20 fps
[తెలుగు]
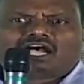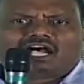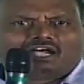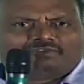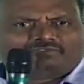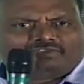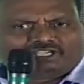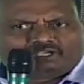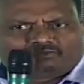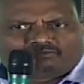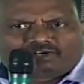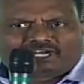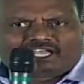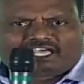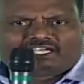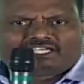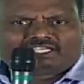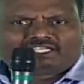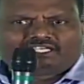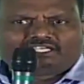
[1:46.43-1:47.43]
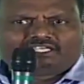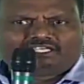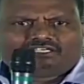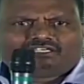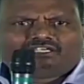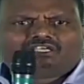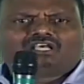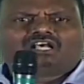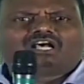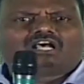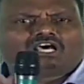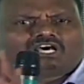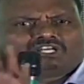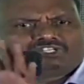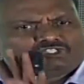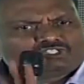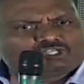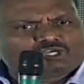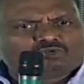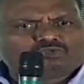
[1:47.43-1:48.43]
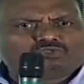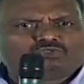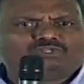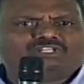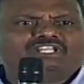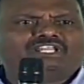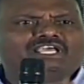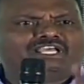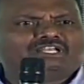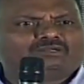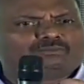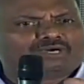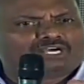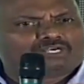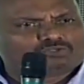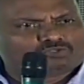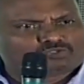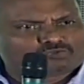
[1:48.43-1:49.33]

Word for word: అవి ఇవ్వడానికి ఖర్చు అవుతుంది అని మాకు